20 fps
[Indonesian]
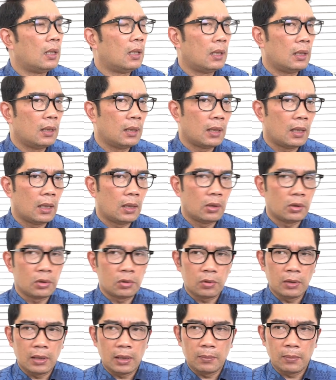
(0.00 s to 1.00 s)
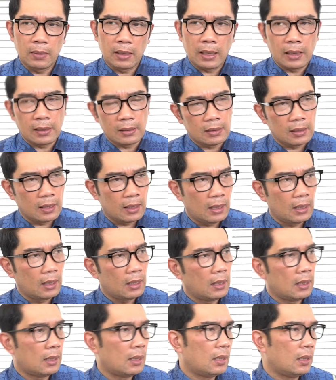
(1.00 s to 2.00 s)
uh, kalau sudah
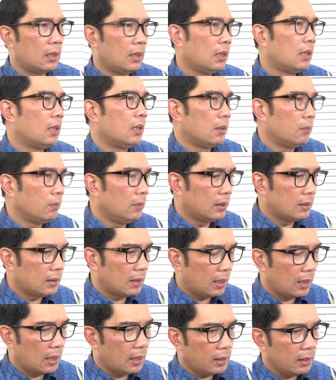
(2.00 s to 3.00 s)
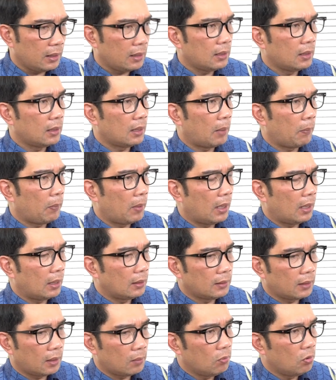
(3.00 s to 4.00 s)
merasa bisa lari ke
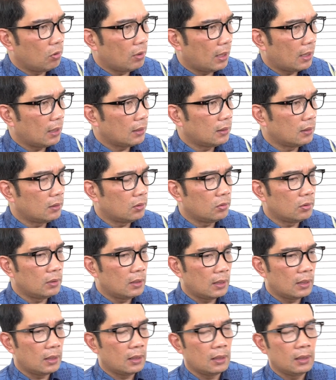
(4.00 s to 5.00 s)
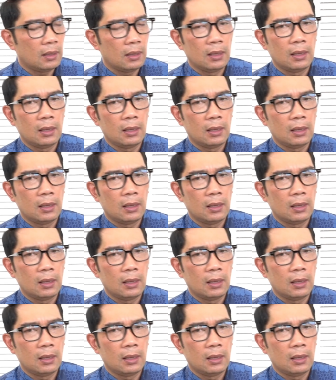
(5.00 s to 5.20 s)
lapangan terbuka tentunya